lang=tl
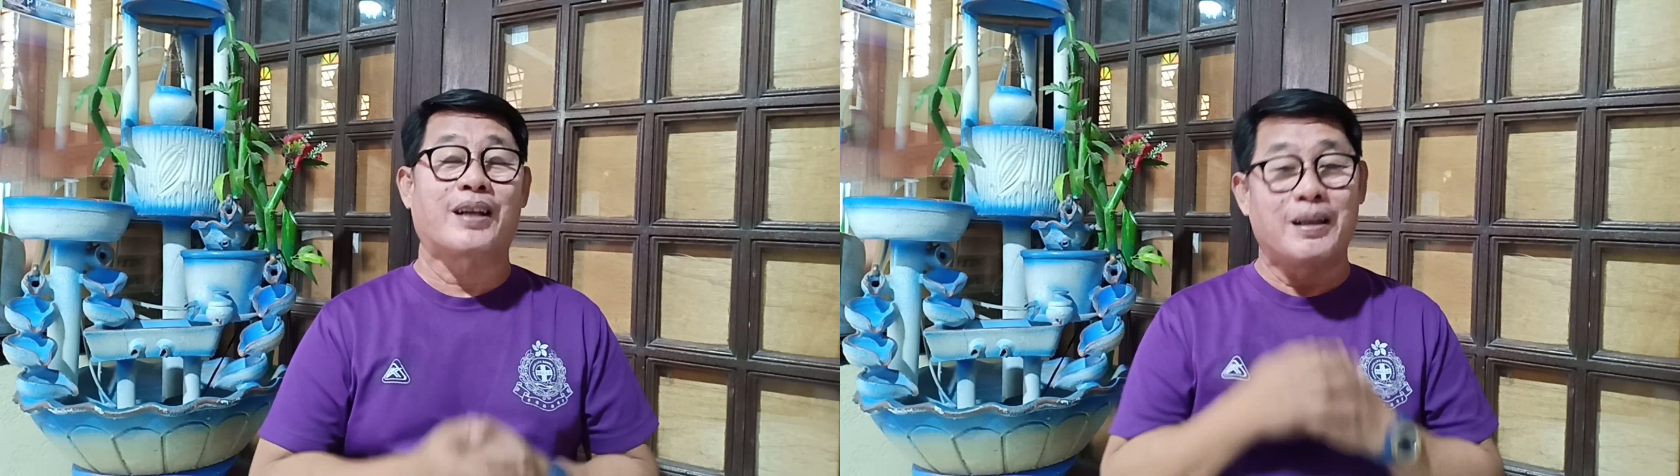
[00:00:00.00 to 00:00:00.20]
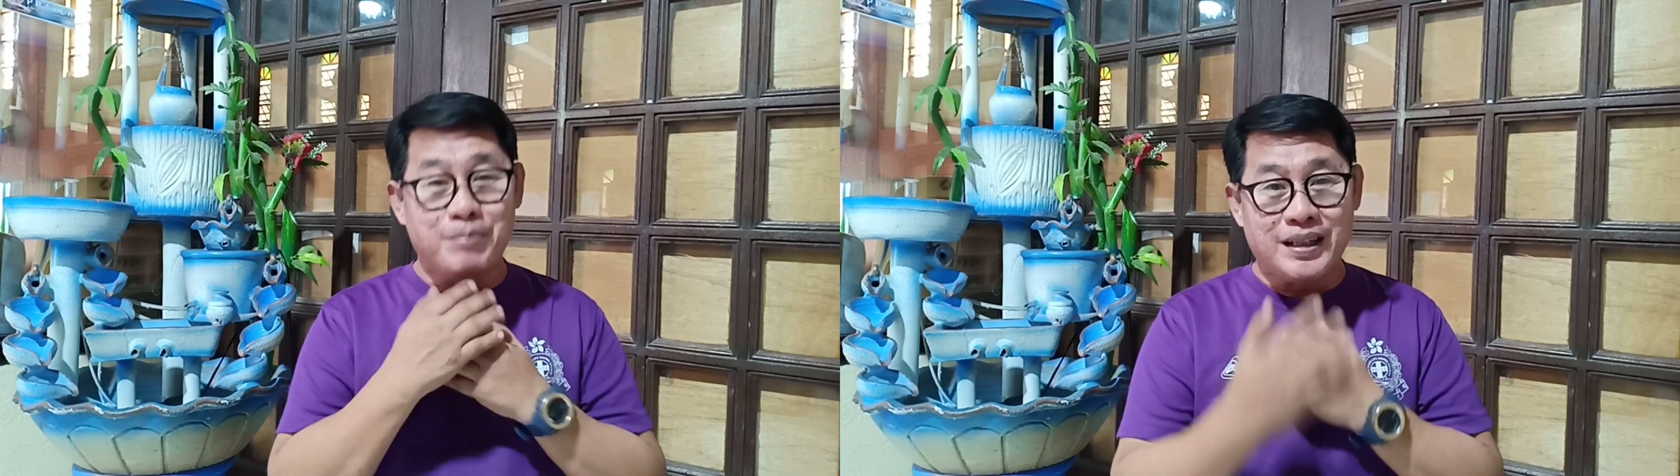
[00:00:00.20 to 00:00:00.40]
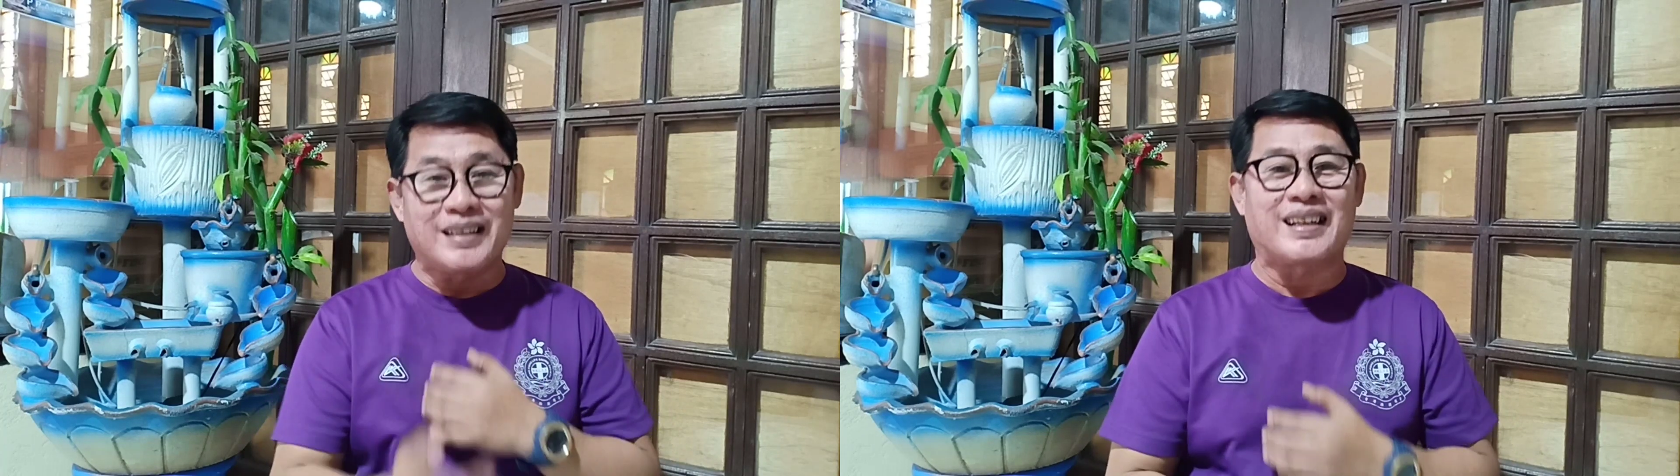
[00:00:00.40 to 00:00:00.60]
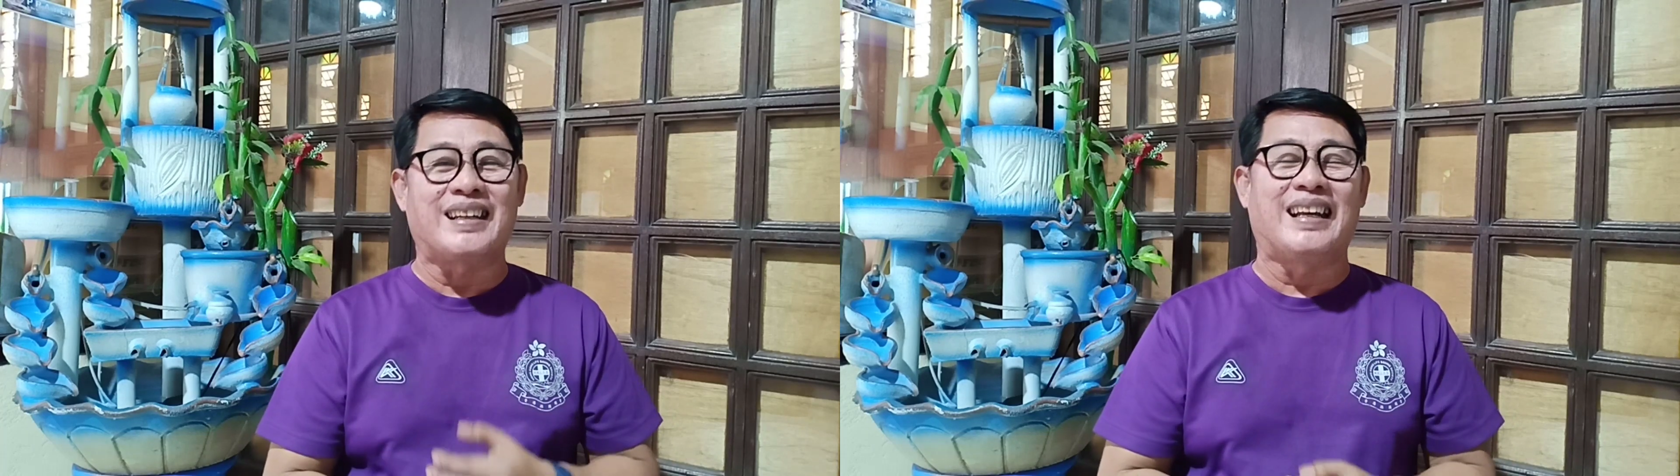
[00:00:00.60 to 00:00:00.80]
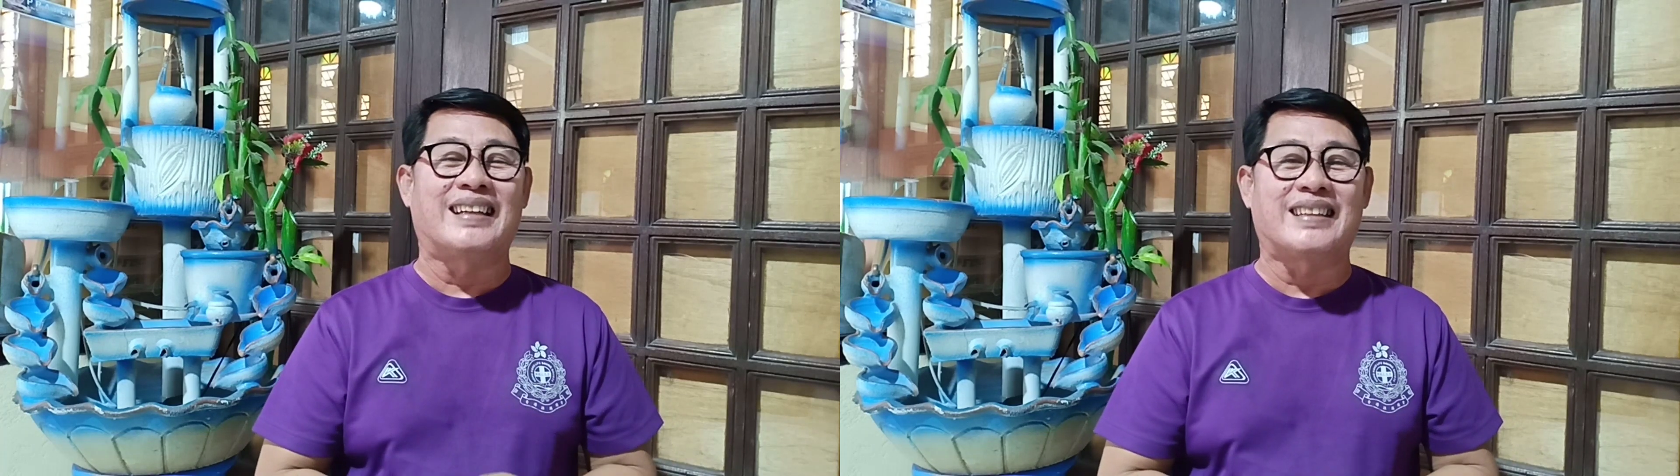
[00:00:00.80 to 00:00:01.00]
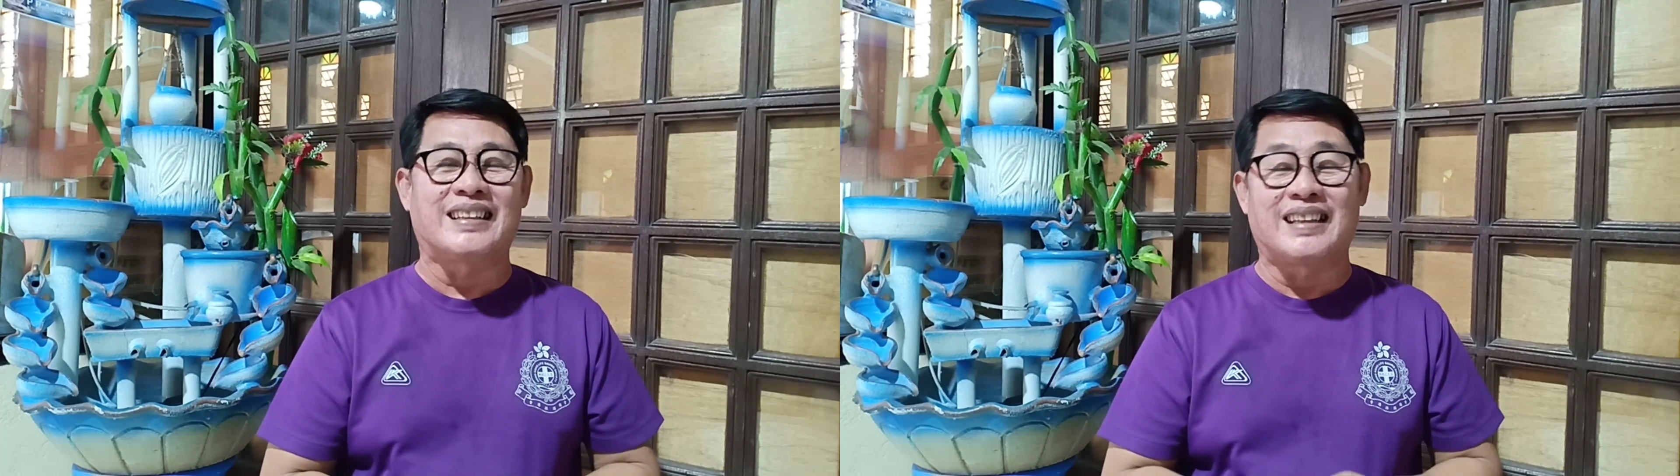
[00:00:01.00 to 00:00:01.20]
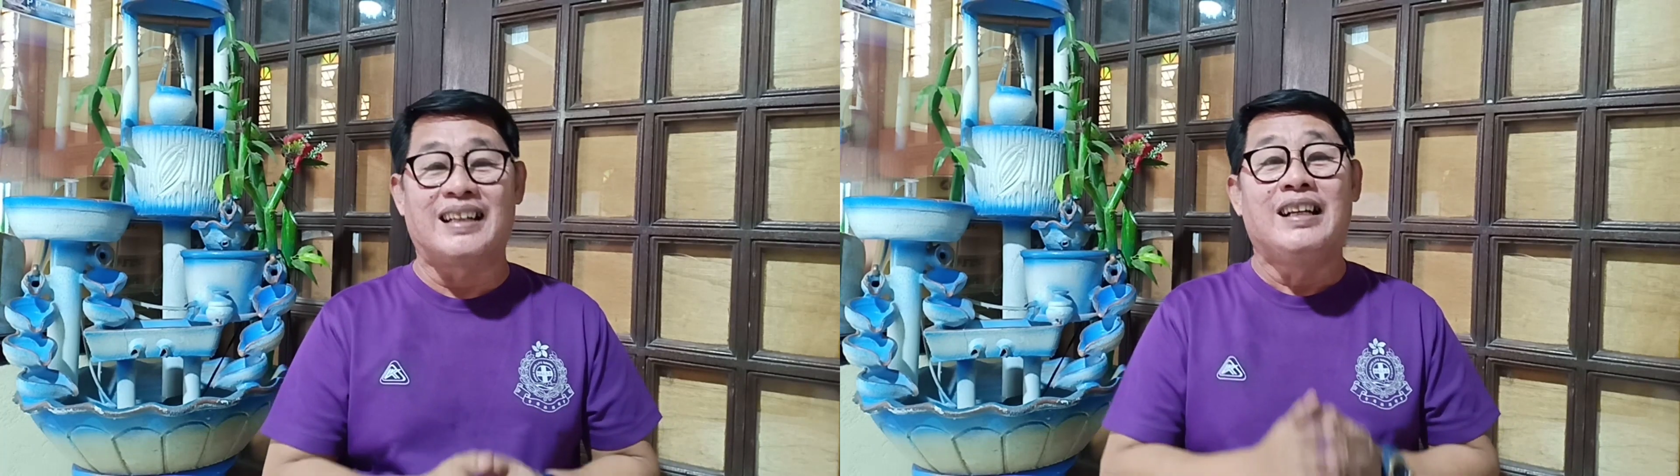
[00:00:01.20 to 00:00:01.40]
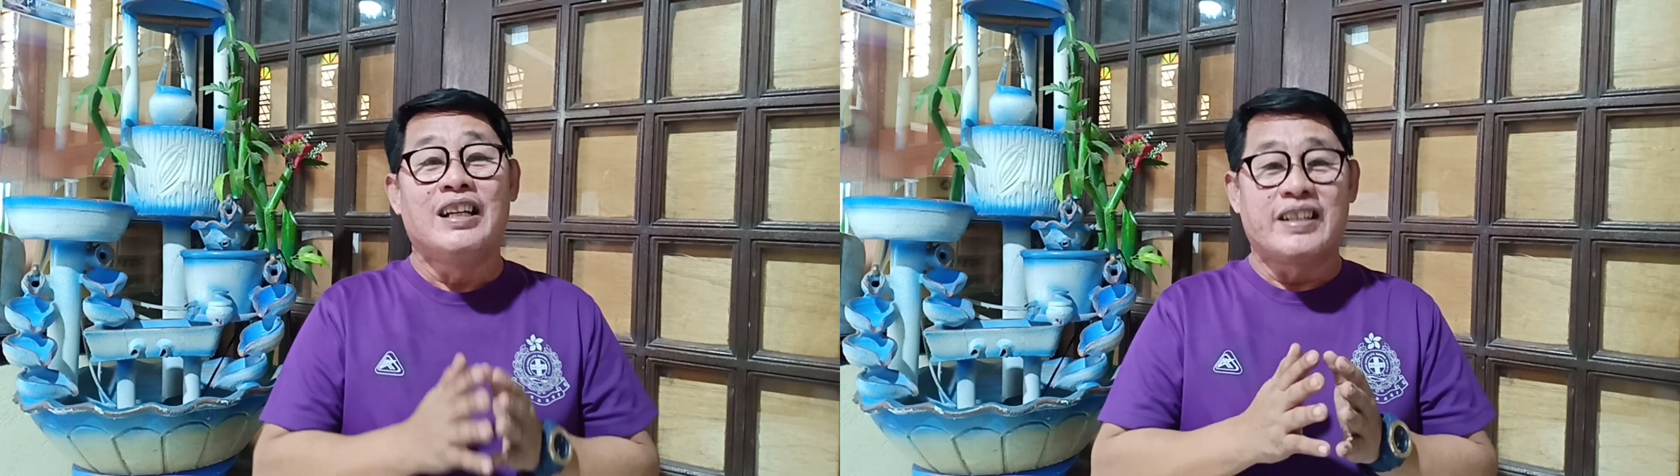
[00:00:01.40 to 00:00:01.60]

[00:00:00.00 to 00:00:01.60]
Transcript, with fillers: kaibigan na rin natin dahil